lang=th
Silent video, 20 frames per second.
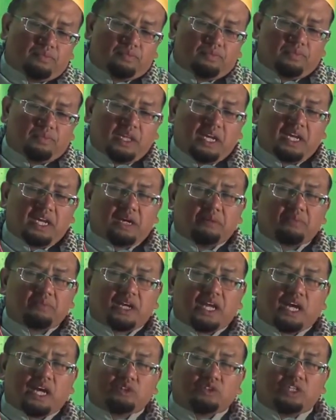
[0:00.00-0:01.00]
ในคำก
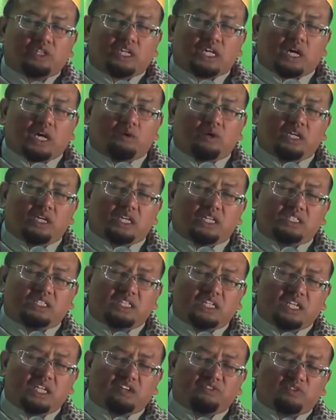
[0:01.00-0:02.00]
ล่าวที่กล่าวว่าอิค
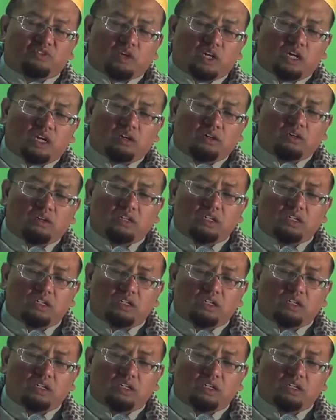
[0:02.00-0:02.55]
ติลาฟุรห์